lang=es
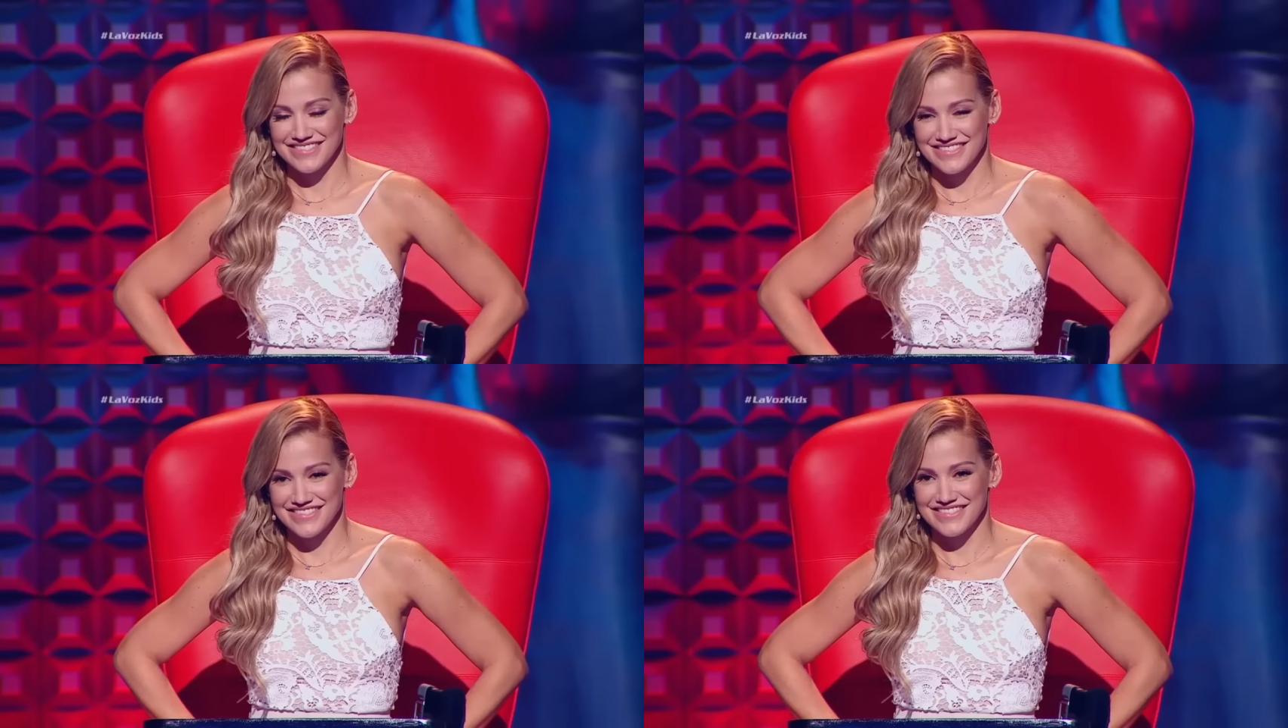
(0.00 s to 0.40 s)

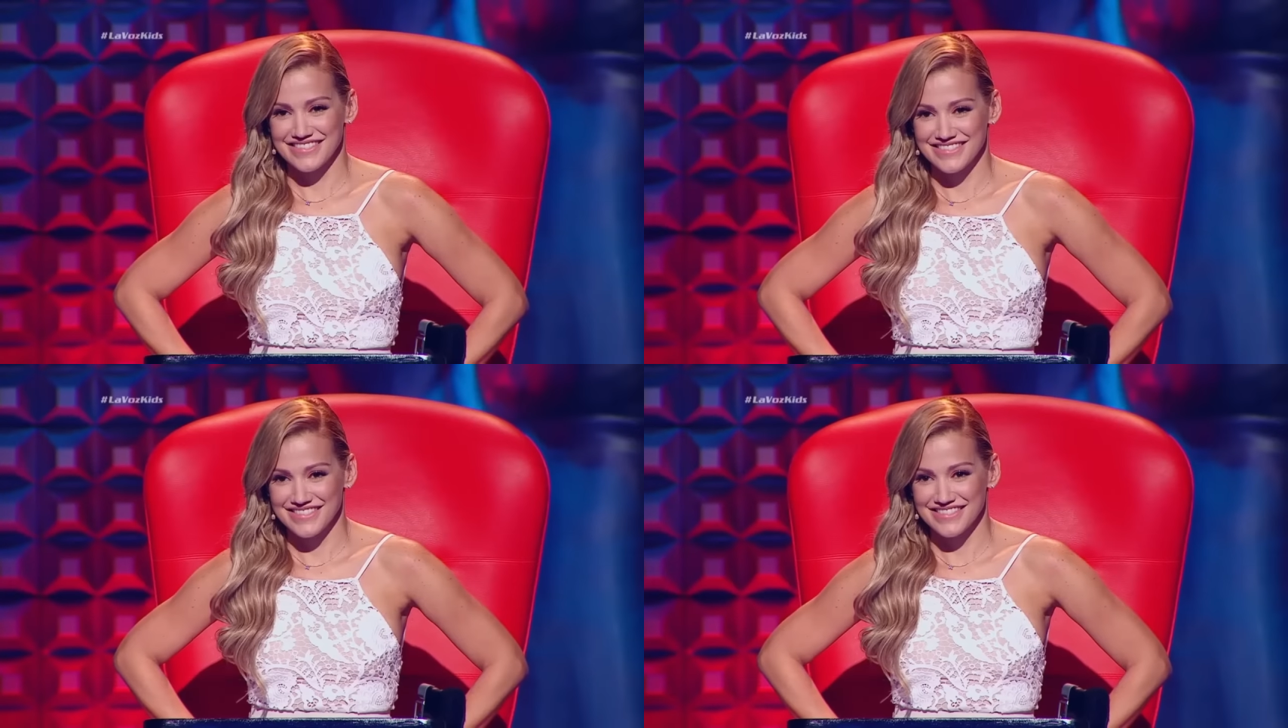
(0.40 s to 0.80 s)
¿Qué tiene
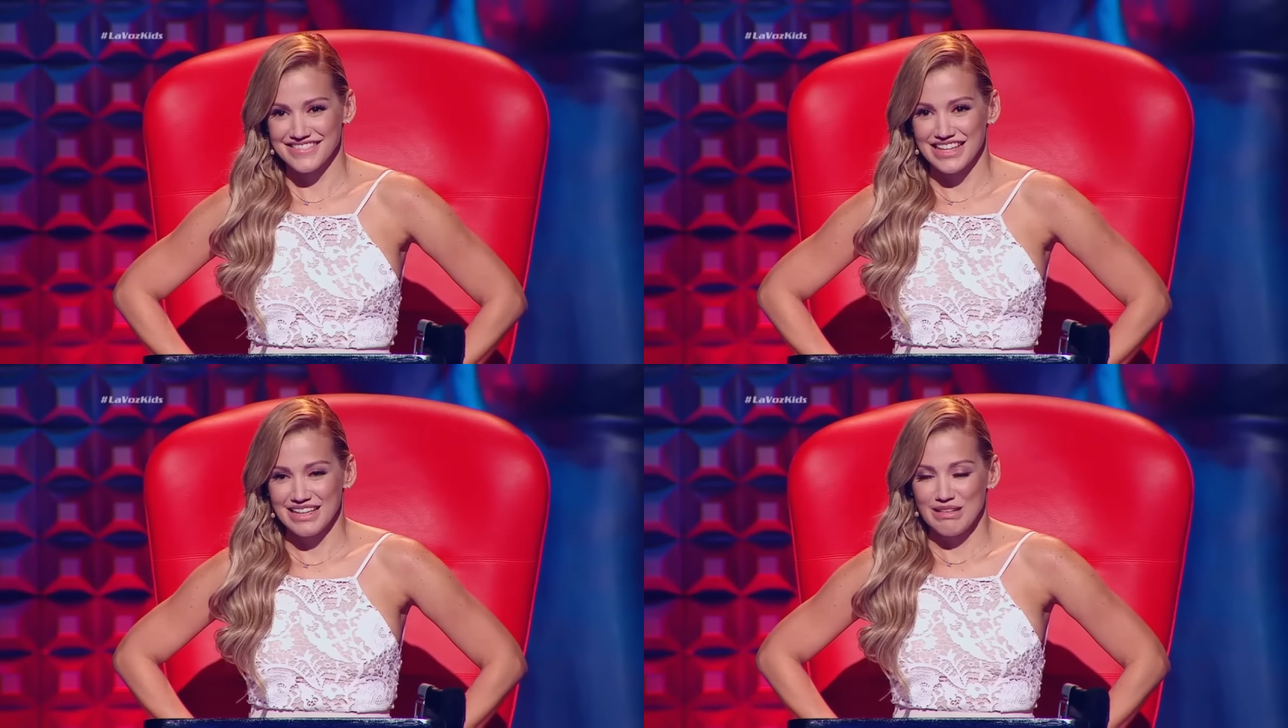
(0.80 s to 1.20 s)
que tomar?
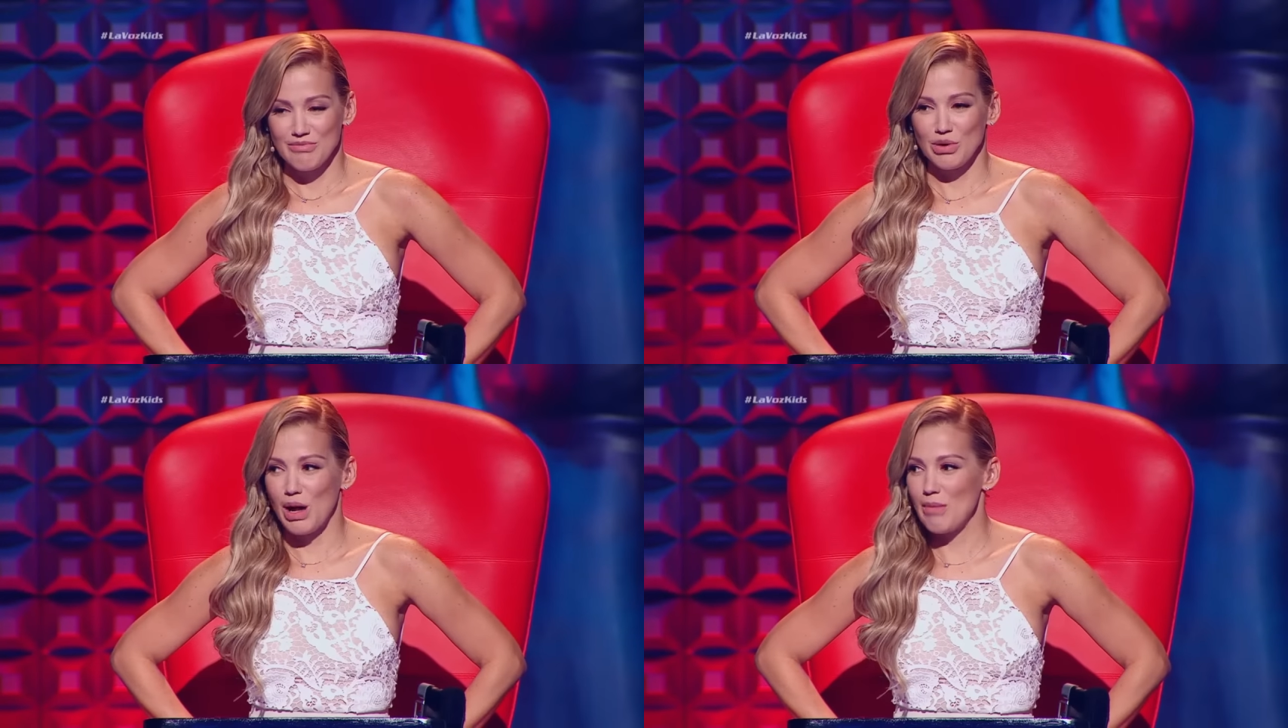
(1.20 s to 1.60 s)

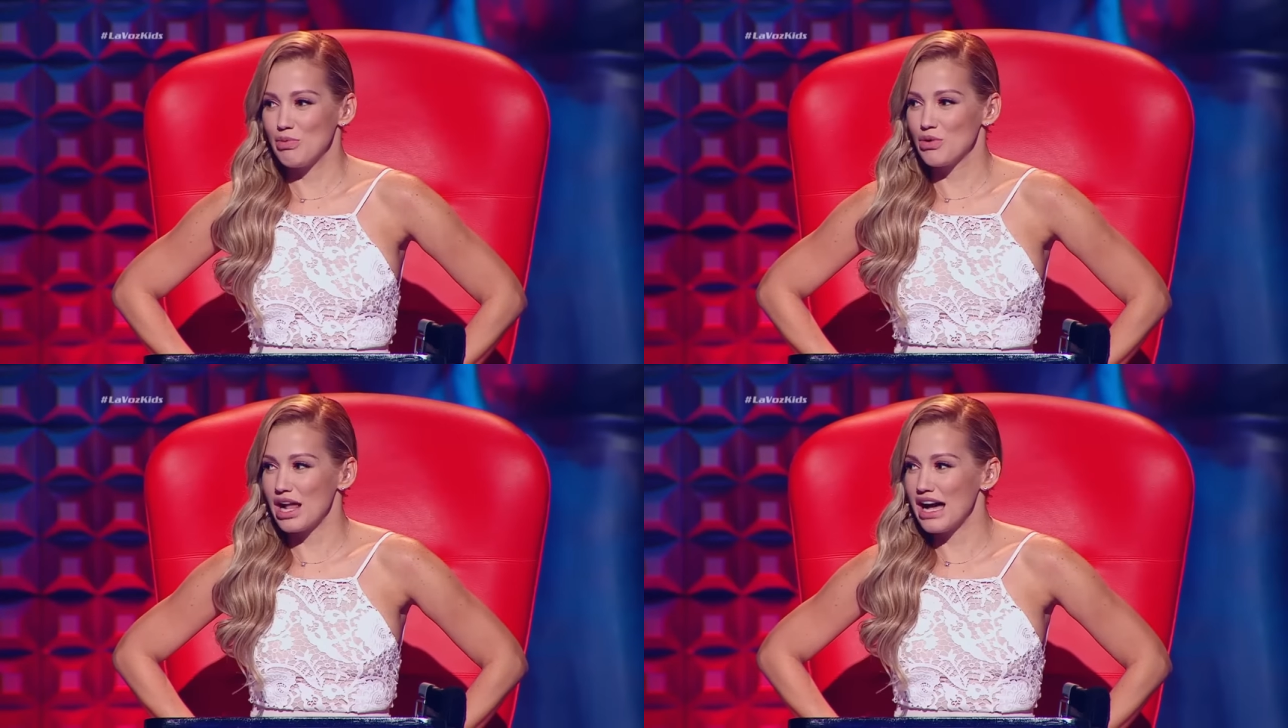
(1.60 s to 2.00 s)
Pero a
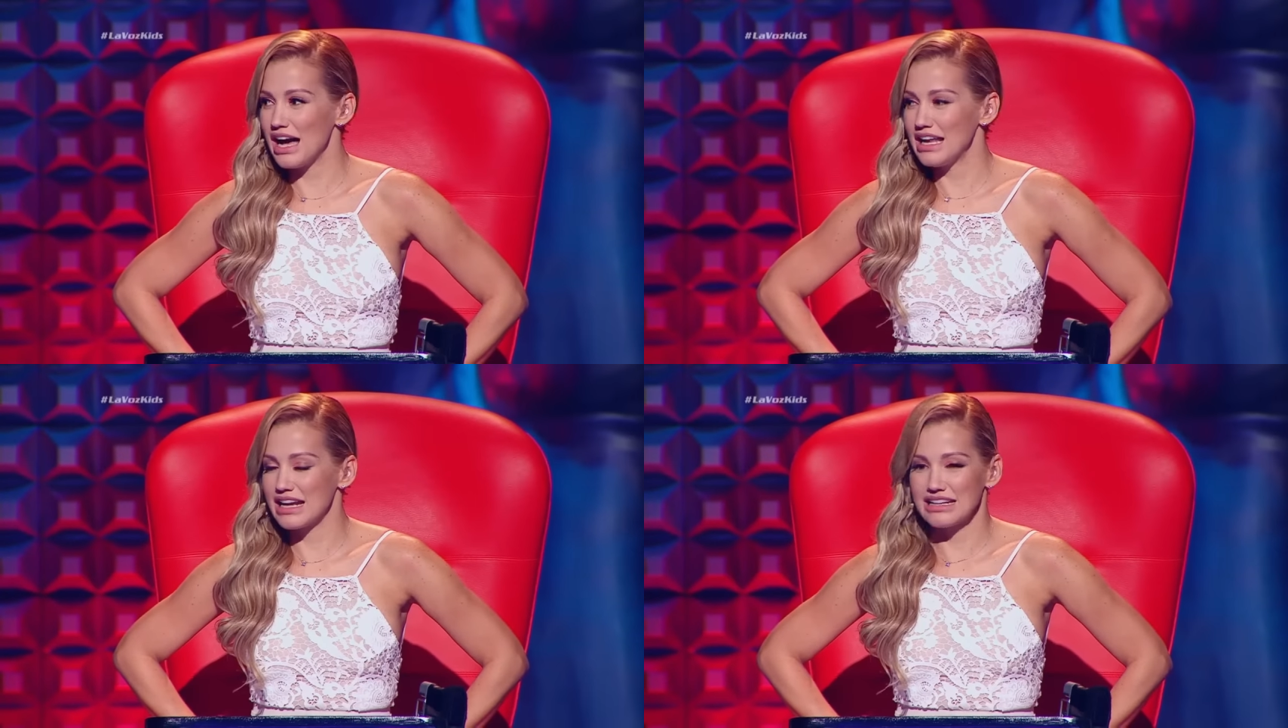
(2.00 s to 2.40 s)
pura
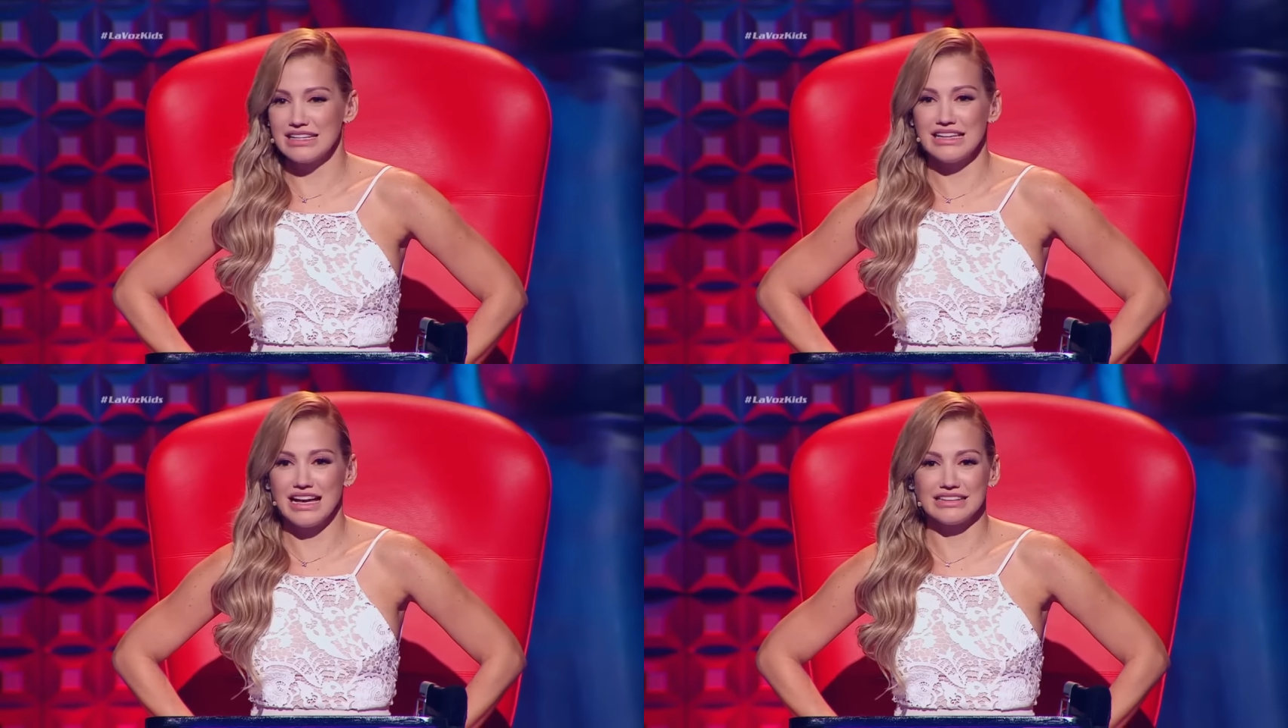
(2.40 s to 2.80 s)

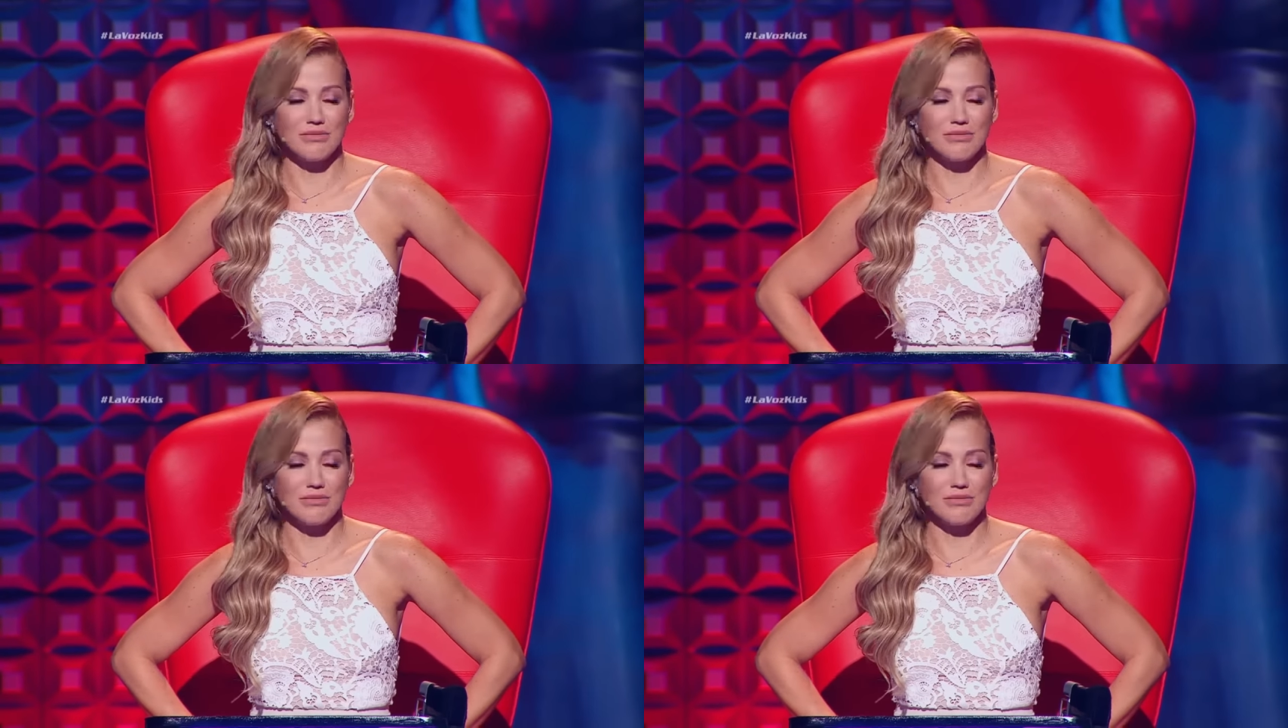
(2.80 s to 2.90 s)
alegría,